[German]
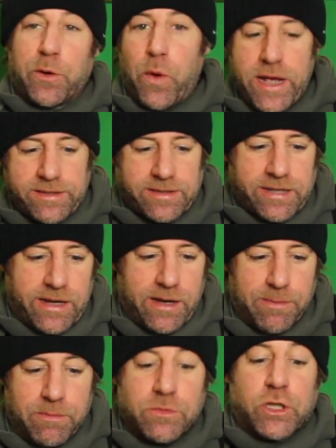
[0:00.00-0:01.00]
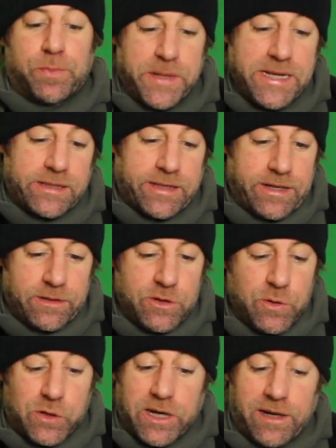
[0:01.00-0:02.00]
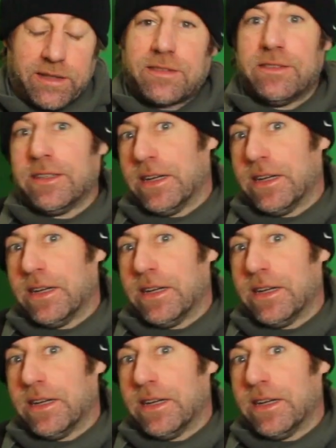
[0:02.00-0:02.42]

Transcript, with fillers: West Ham spielt gegen Newcastle.